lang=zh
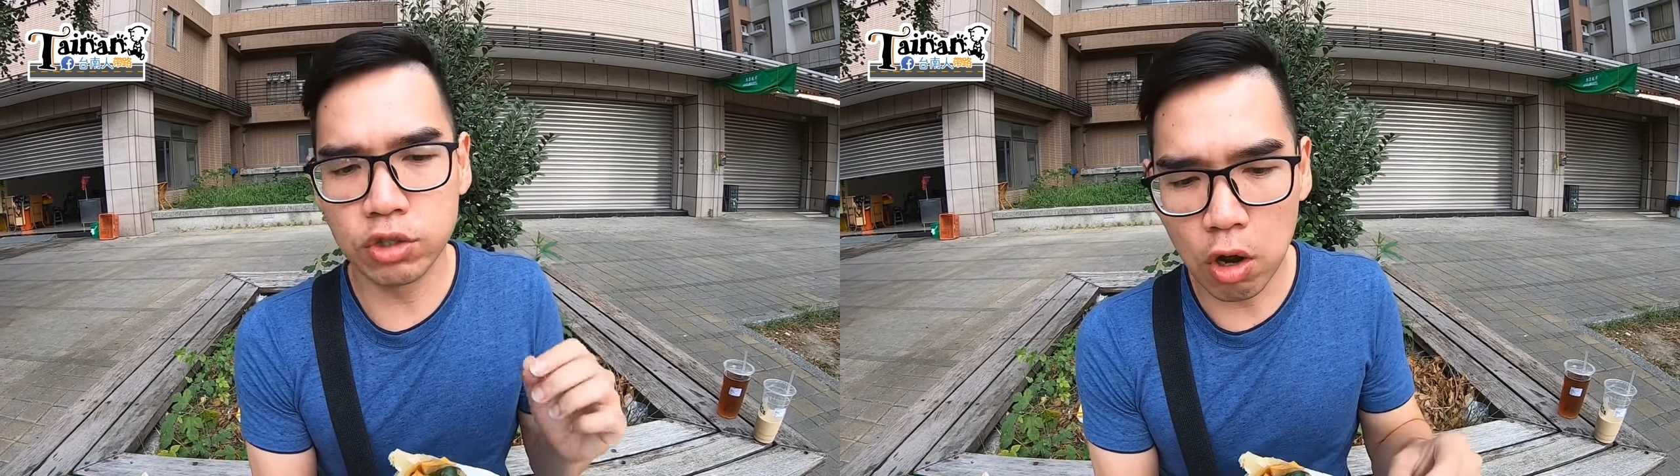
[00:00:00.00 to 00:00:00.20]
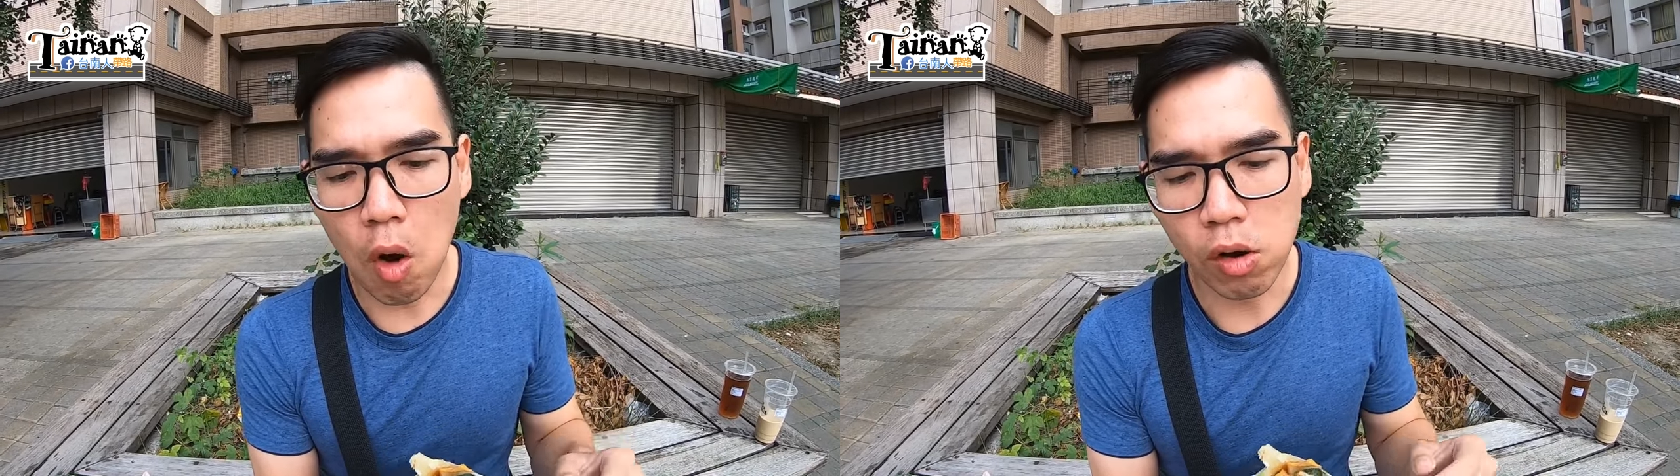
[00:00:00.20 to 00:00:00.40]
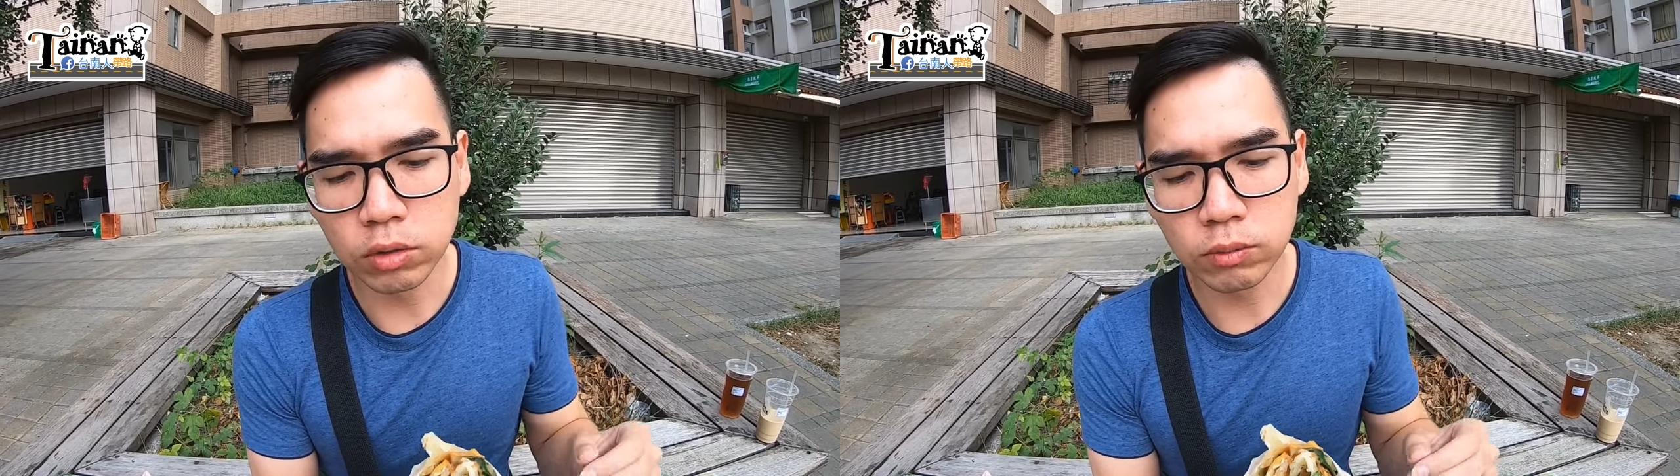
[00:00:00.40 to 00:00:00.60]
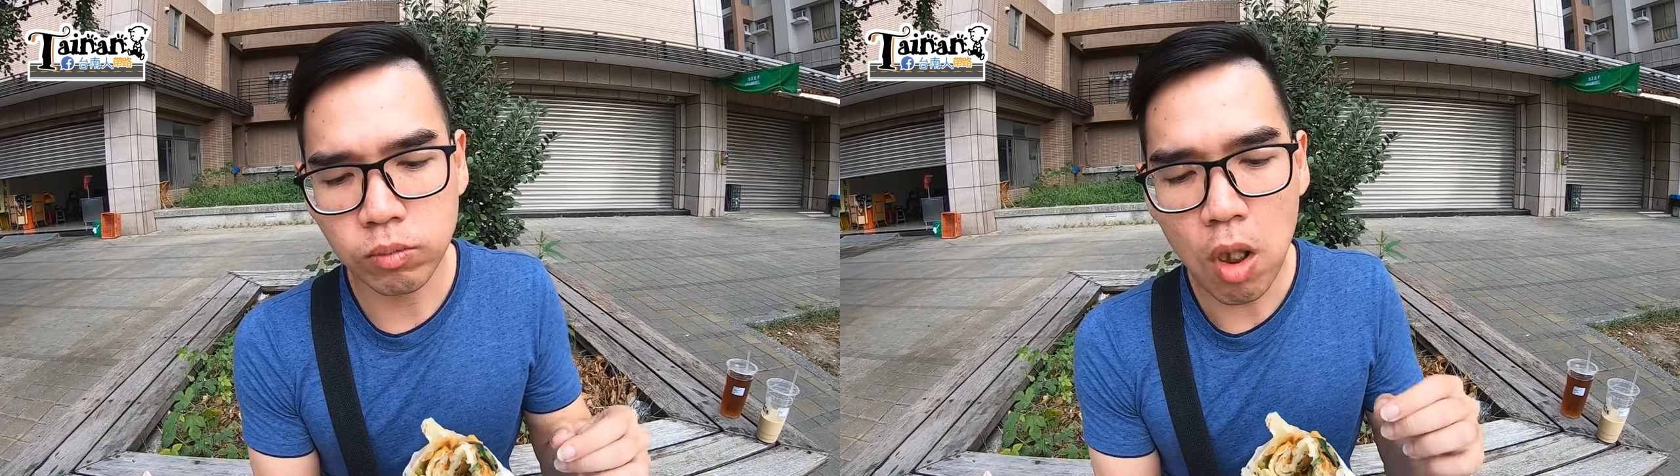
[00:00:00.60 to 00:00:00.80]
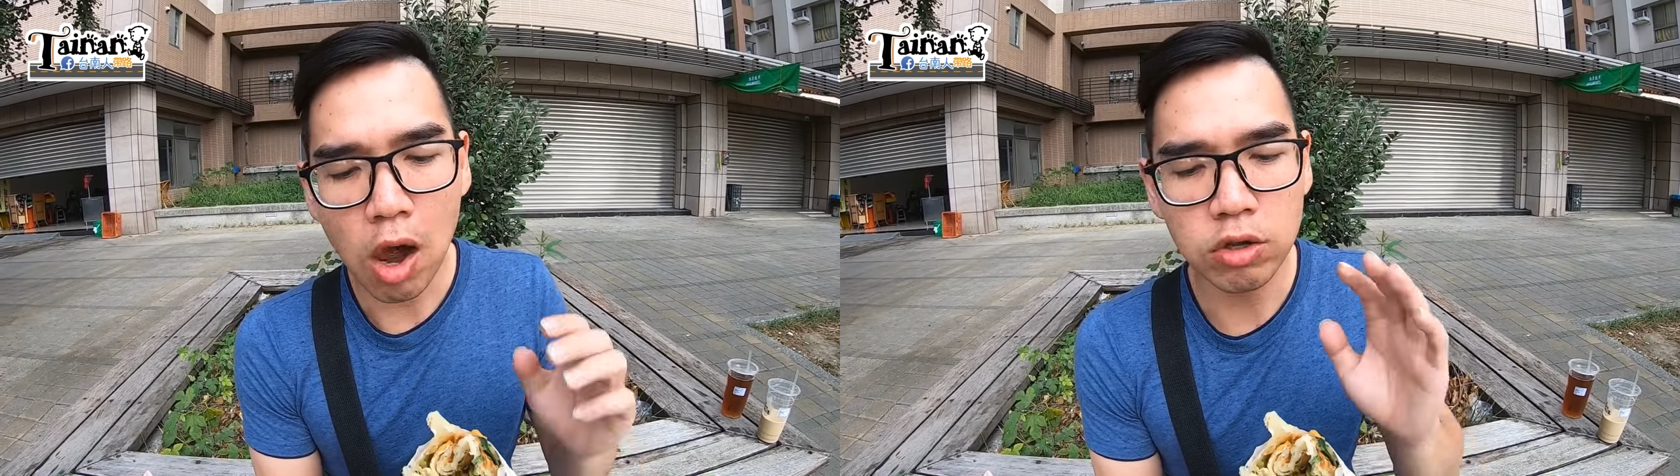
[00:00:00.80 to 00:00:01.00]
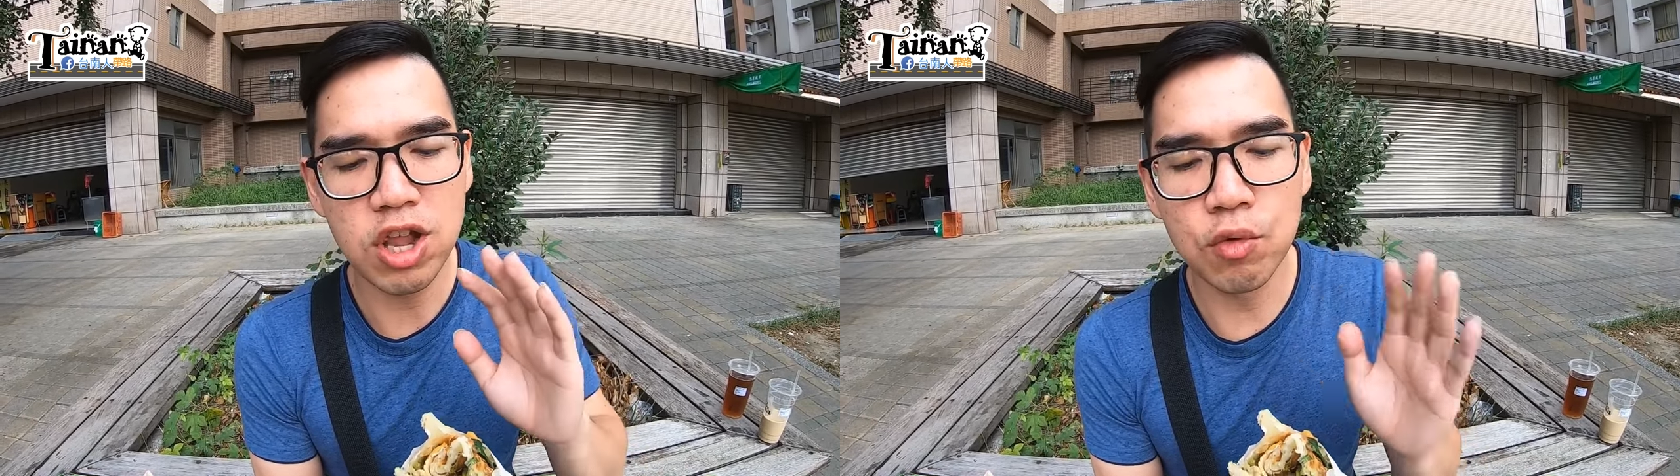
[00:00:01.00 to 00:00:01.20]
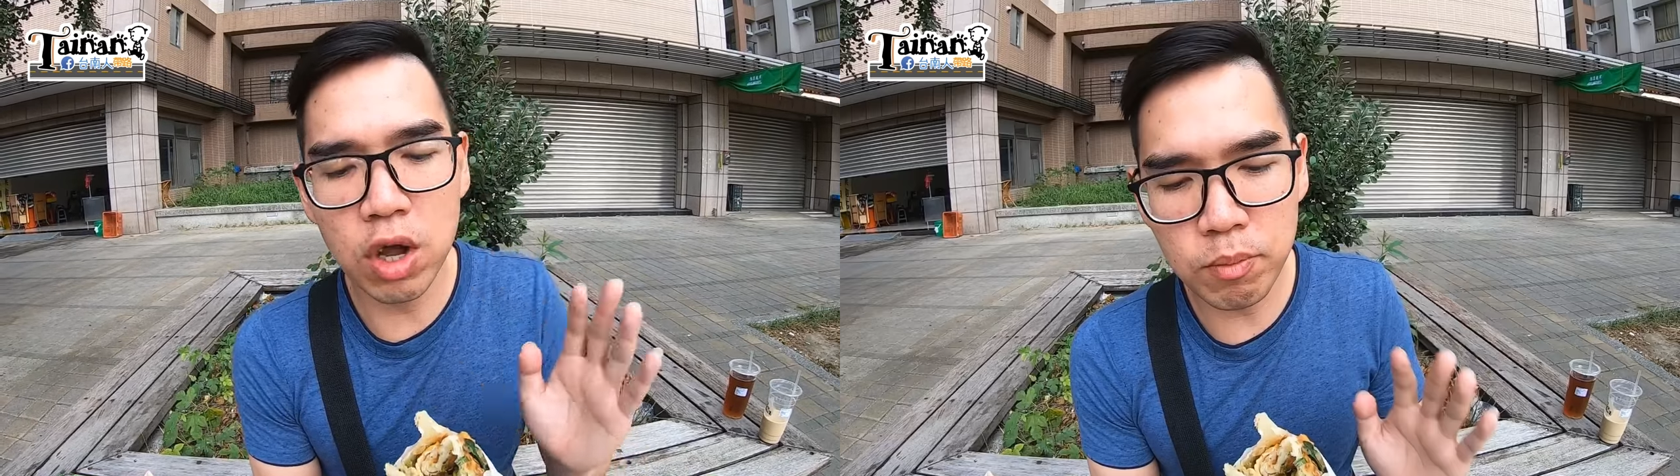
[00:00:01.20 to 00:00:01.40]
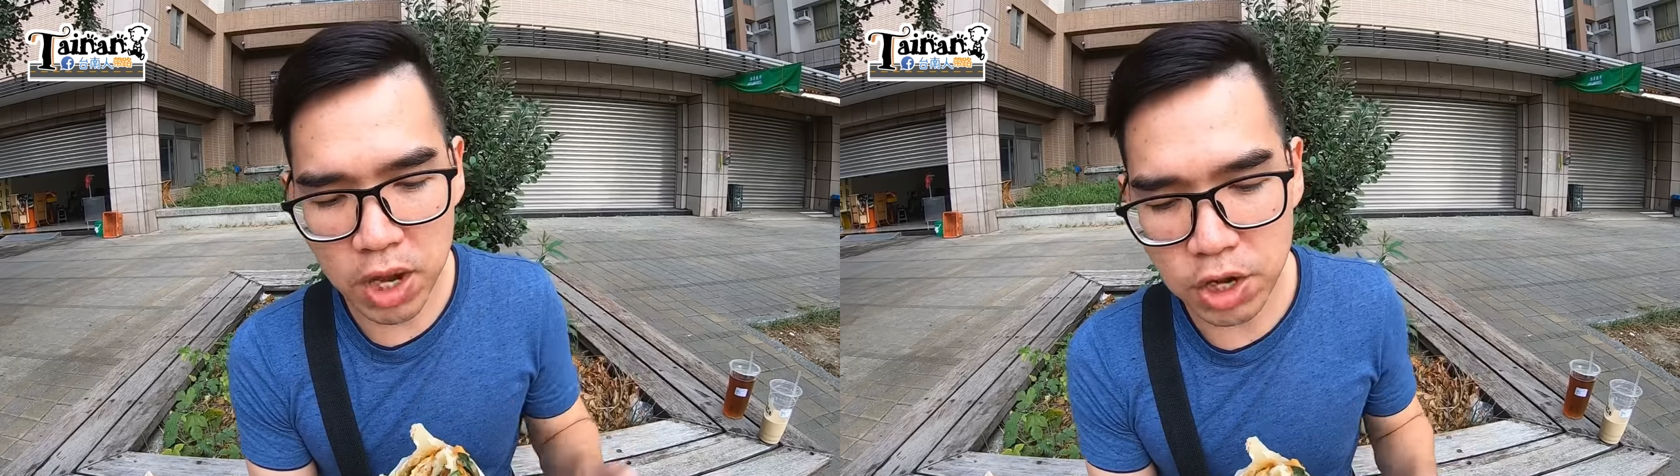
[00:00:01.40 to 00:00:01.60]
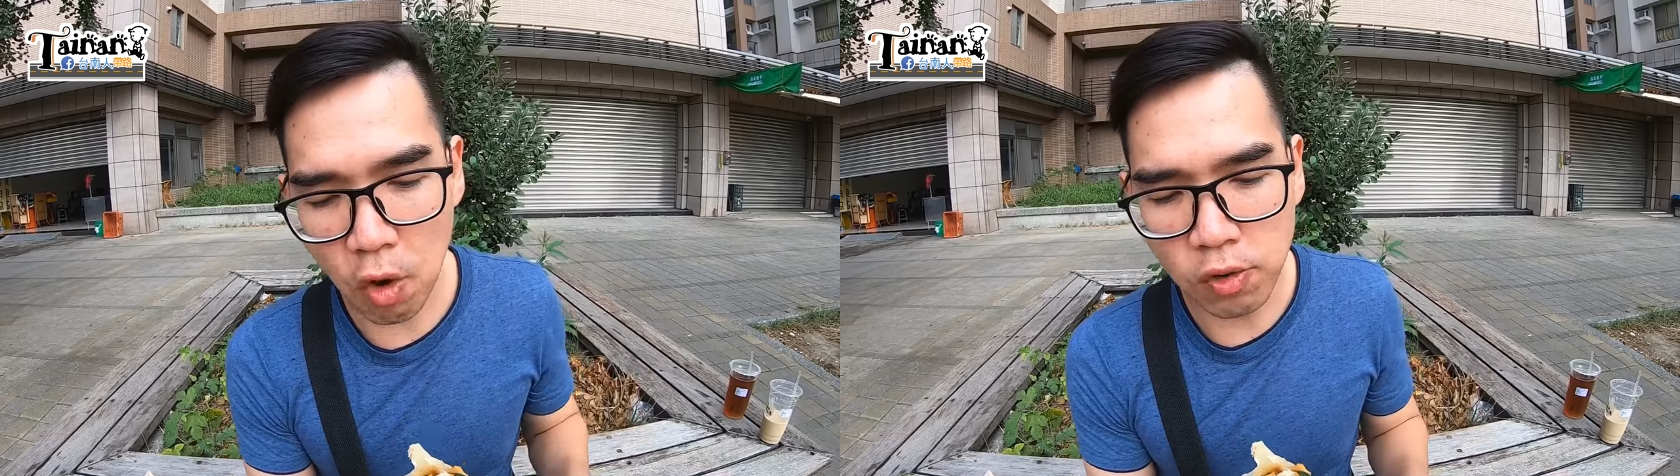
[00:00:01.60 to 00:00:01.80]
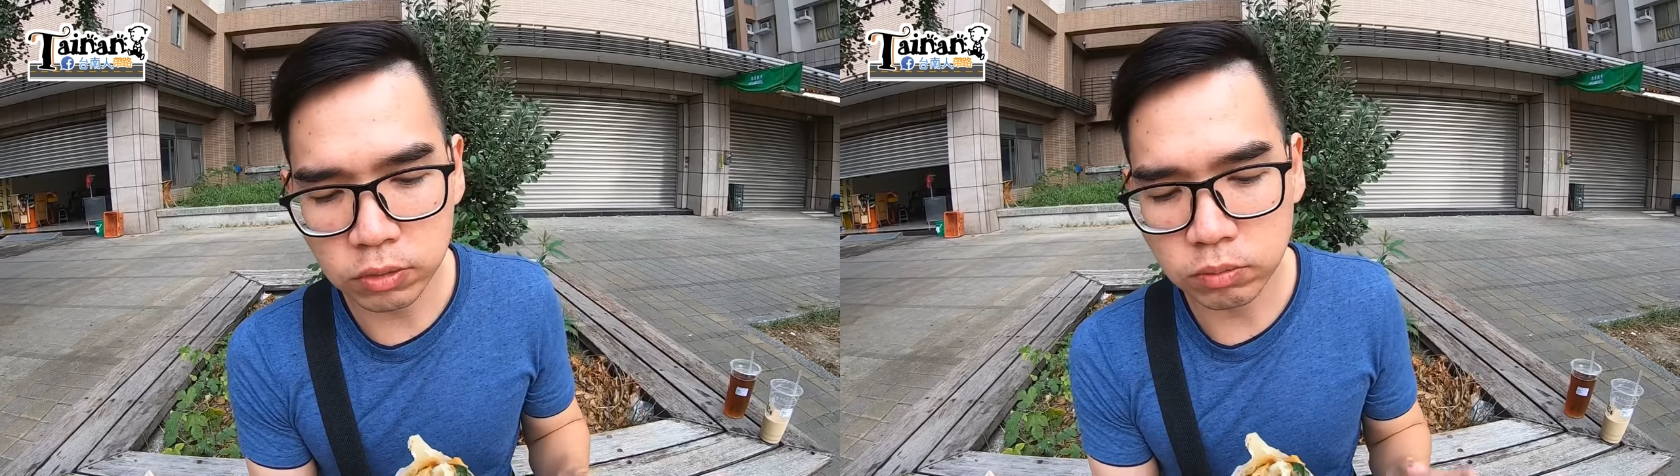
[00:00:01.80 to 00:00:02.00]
重，甜味没有，